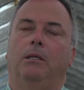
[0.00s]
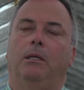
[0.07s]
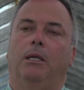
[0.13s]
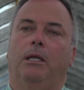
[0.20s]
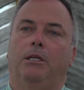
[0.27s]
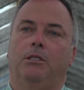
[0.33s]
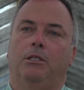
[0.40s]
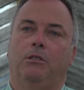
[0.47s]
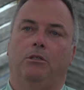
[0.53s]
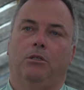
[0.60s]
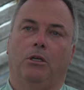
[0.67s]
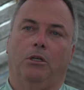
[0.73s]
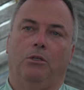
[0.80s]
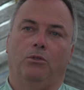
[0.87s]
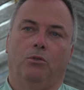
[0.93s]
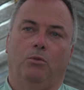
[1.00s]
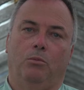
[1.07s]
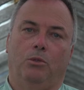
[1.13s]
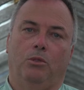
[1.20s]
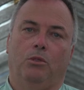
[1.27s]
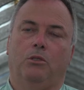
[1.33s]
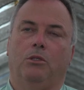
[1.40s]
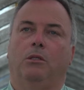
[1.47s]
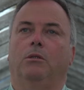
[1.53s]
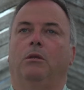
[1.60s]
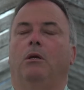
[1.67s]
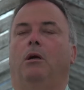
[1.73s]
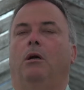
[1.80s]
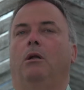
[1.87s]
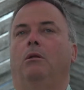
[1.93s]
nestes rizomas que se
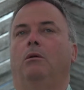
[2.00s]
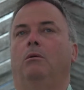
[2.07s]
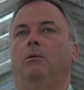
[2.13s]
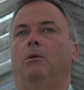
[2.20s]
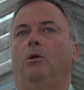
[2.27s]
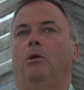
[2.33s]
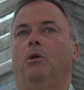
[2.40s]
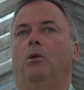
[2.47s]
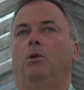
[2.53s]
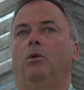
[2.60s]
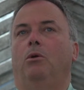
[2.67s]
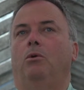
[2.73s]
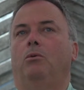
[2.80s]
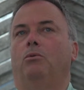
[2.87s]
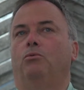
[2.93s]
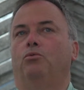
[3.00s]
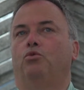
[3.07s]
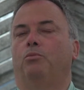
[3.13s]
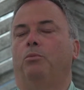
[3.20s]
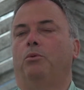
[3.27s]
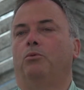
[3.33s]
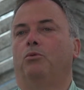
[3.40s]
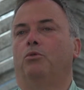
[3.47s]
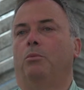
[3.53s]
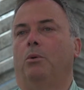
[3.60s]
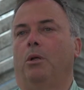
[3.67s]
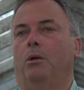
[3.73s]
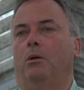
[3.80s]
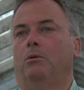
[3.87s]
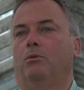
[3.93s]
enterraram uns pontos
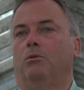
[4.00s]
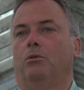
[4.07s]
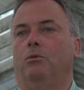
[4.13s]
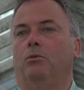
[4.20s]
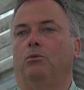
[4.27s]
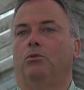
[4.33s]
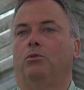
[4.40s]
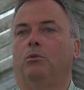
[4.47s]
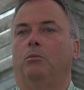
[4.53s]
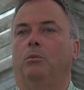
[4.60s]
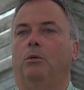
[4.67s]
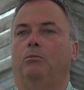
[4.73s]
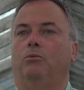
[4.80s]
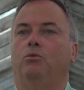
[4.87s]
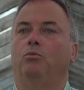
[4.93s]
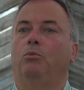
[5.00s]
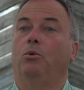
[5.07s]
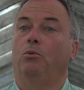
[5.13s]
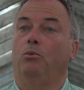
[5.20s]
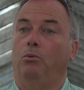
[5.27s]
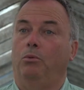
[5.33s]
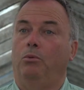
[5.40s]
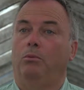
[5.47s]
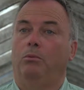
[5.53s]
brancos que nós chamamos o brulho,